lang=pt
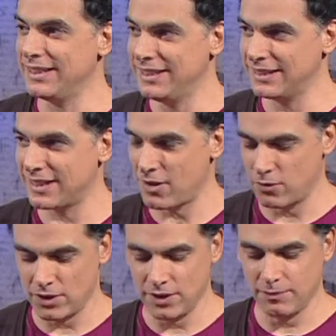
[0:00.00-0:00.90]
e
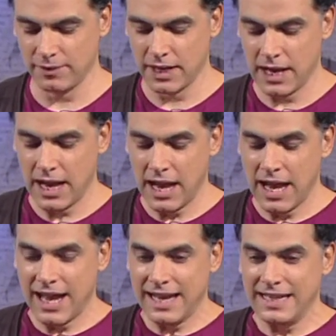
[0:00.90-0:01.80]
saúde.
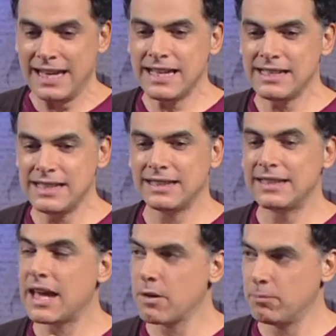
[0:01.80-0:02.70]
Nesse
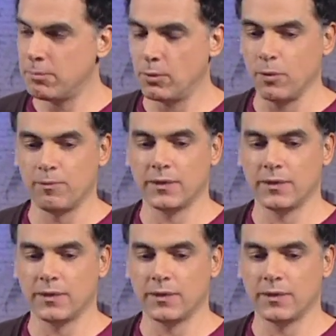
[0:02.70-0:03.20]
tempo,